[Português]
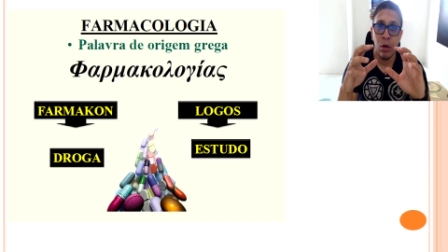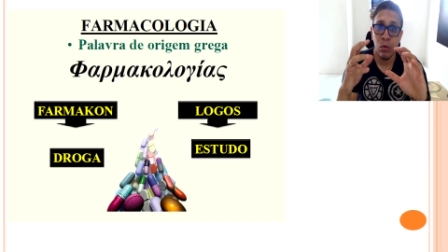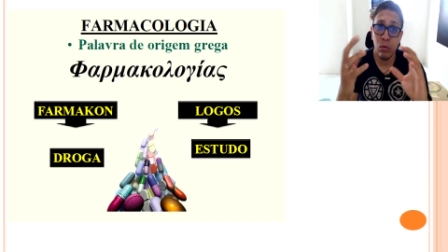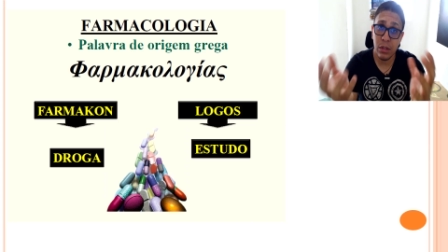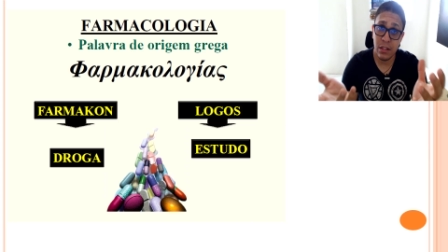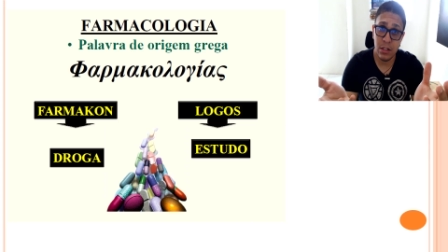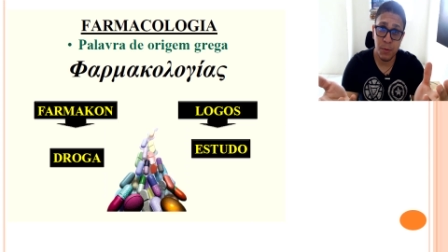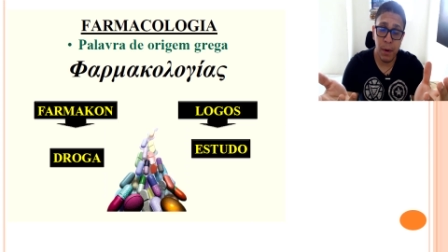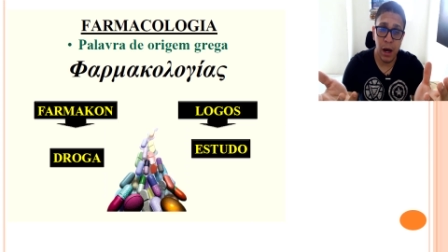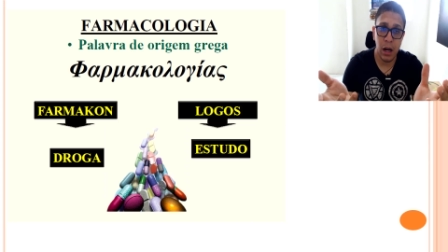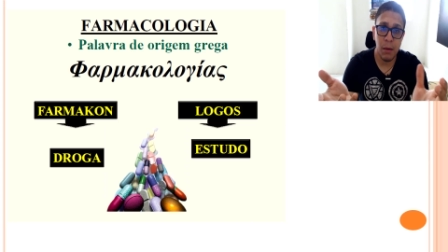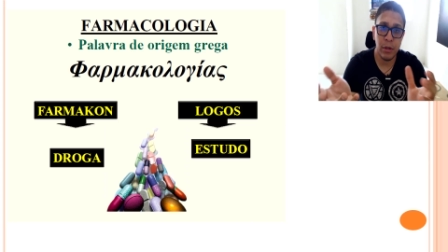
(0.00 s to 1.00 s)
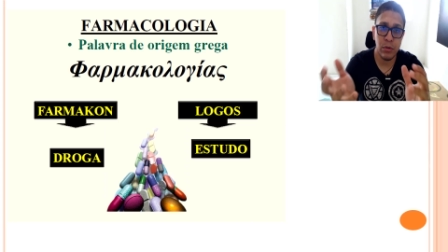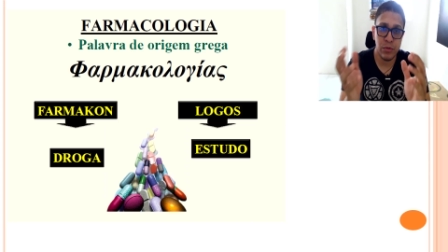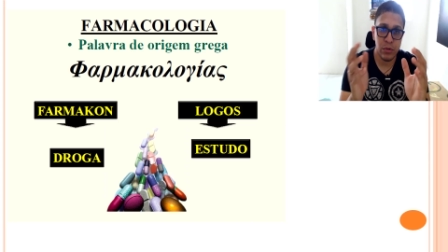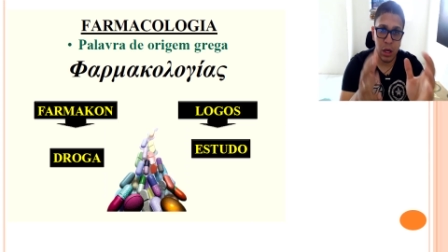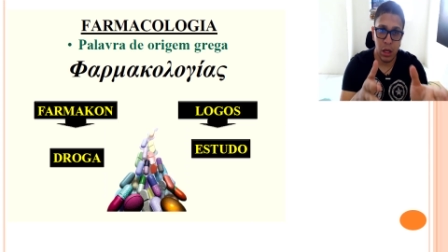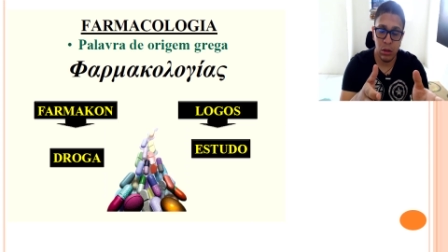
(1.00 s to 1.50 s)
um desses
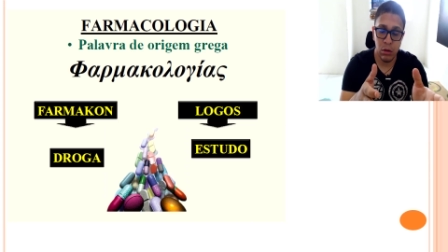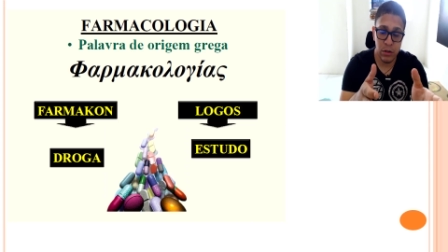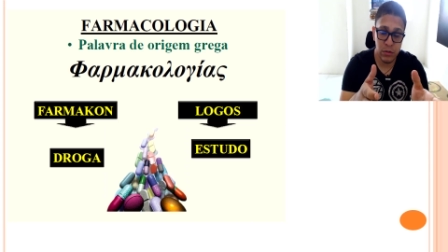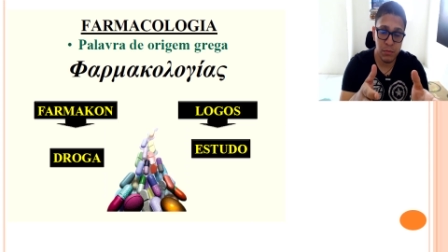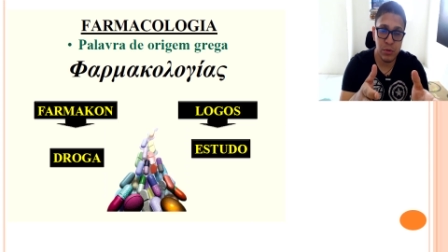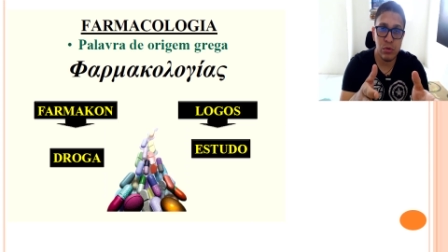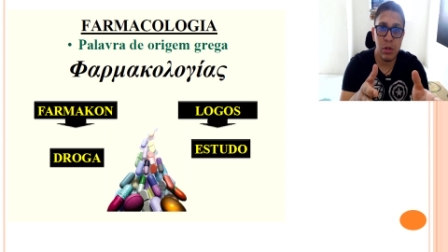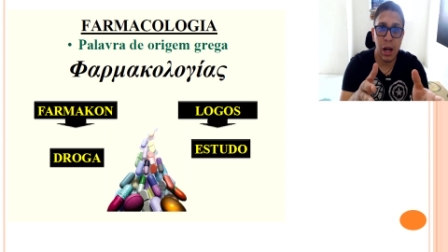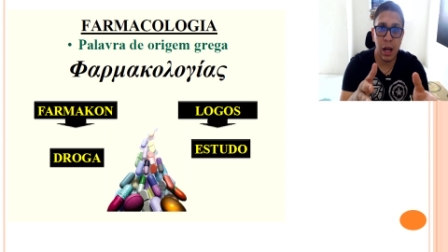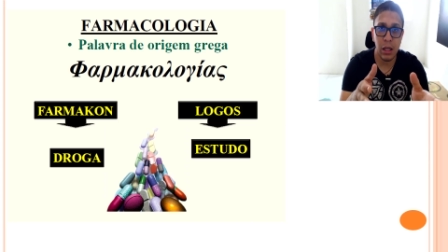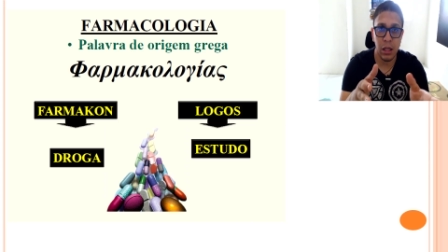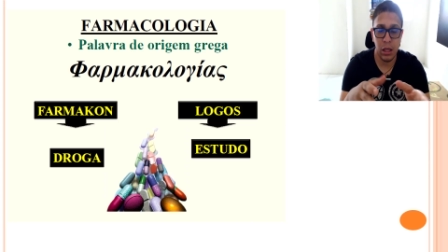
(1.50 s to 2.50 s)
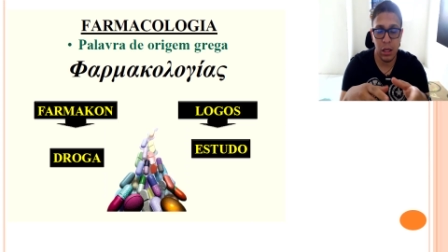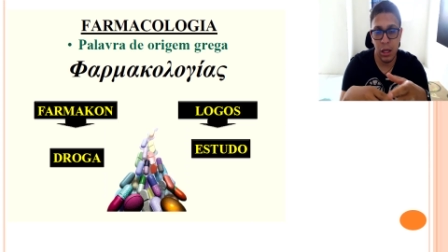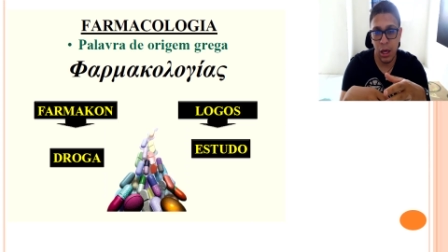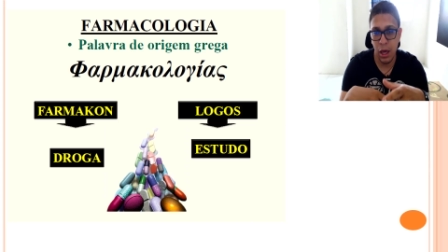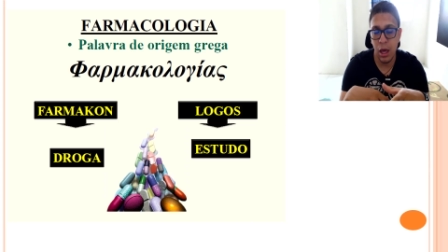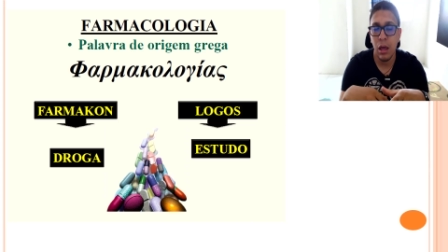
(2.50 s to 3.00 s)
parâmetros nós vamos estudar aqui,
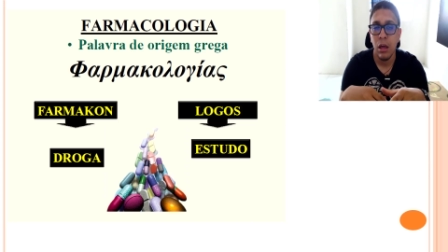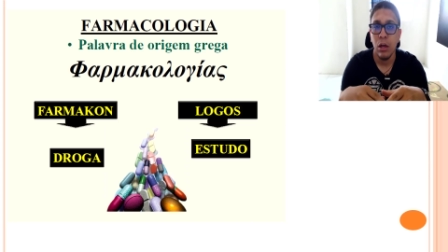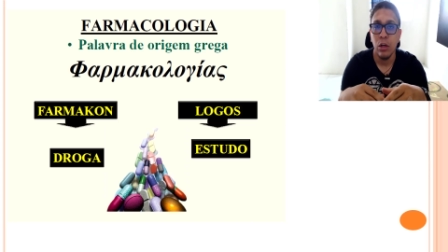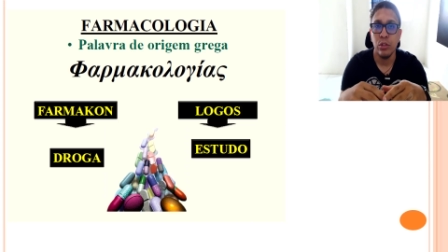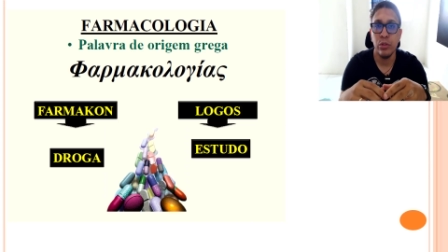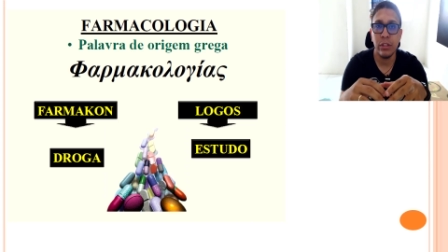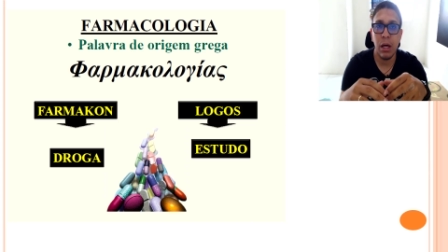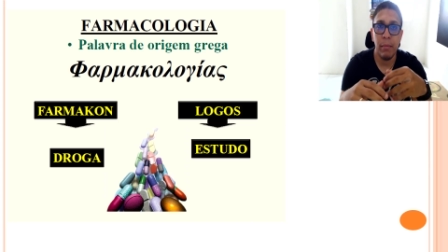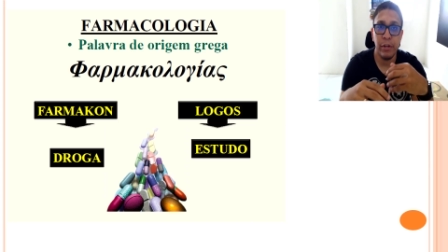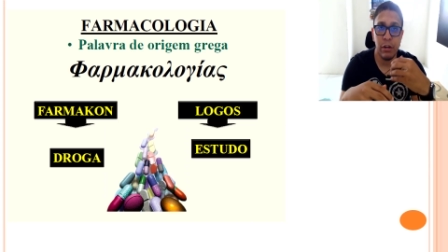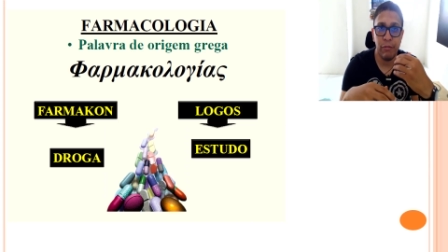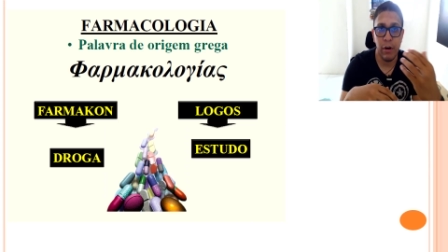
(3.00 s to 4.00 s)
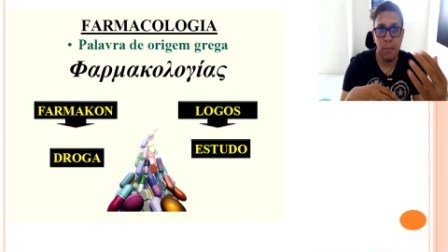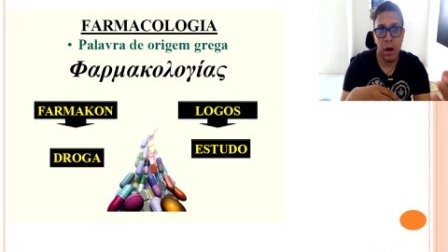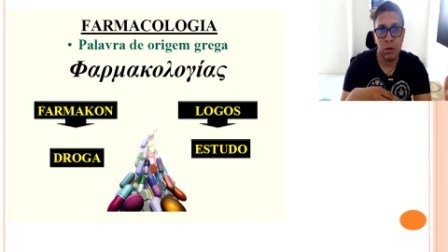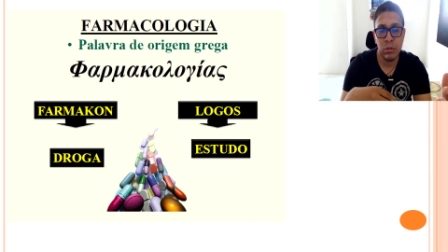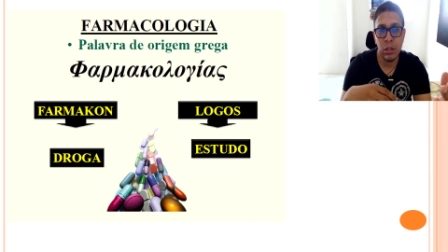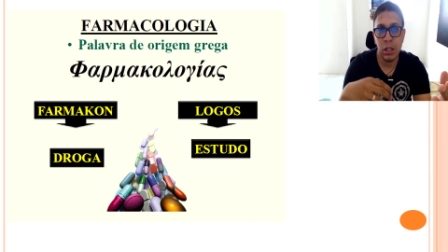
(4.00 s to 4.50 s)
que é justamente a
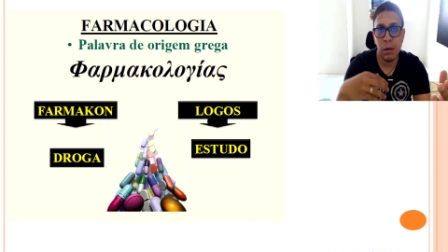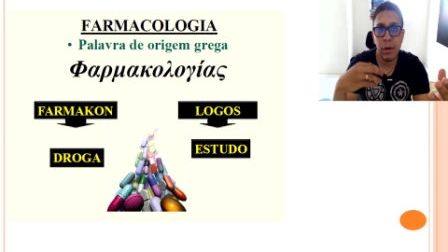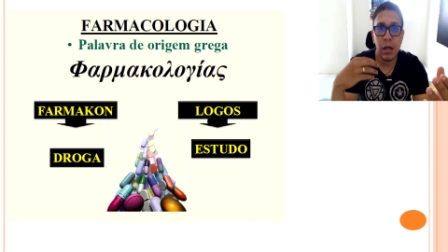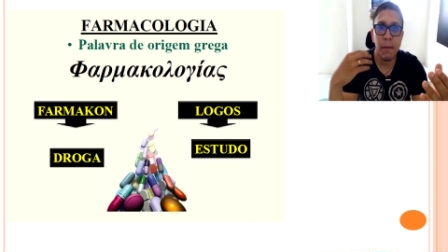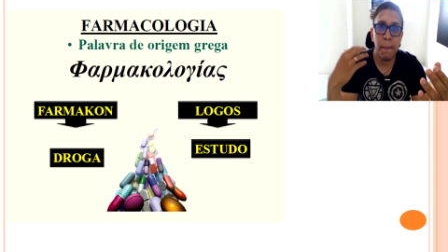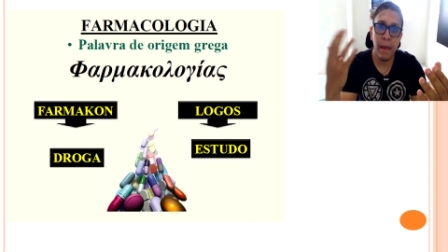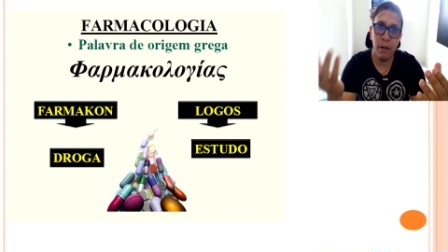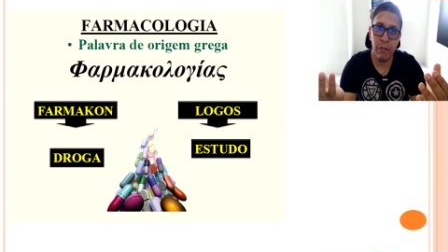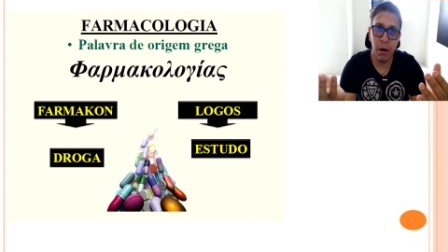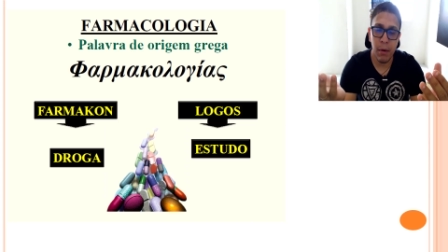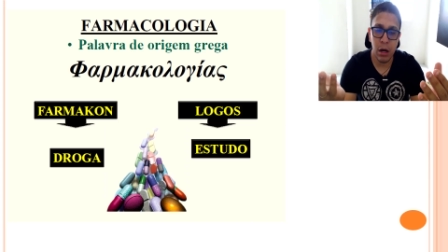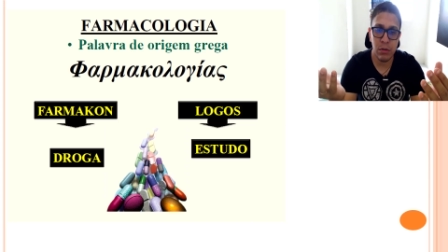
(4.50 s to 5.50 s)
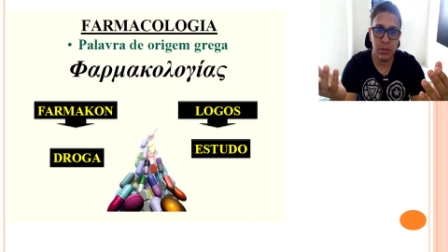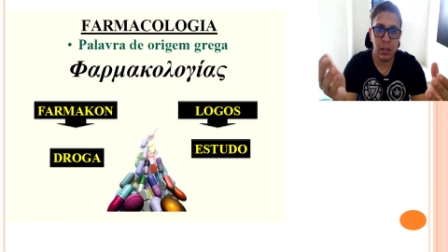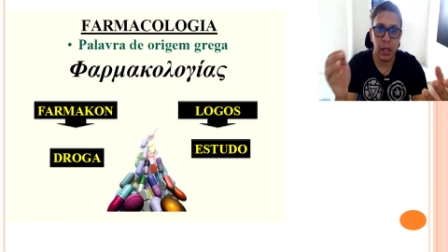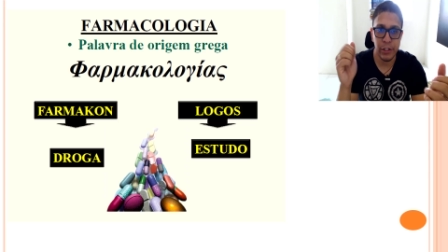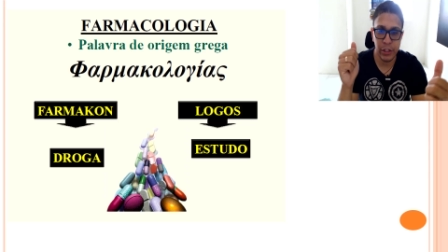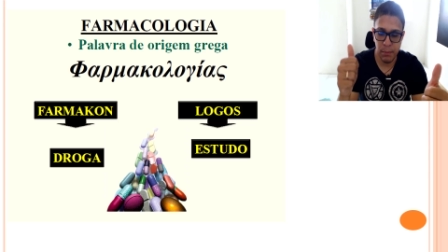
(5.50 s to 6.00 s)
farmacodinâmica e a
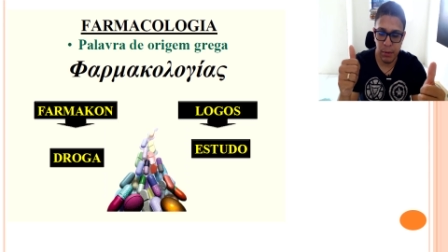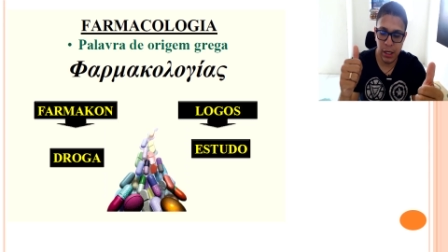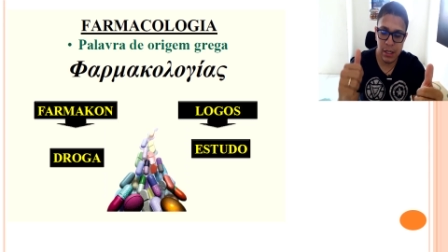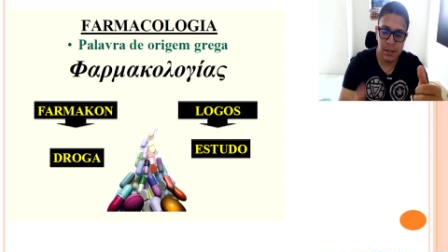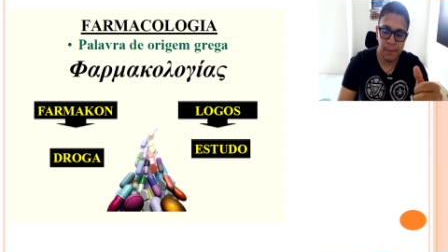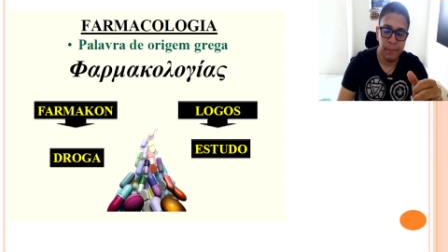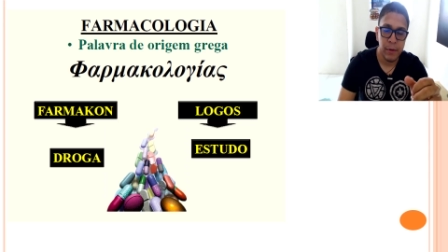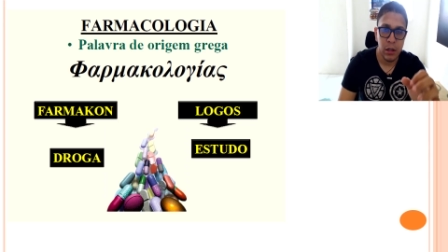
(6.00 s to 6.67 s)
farmacocinética, beleza?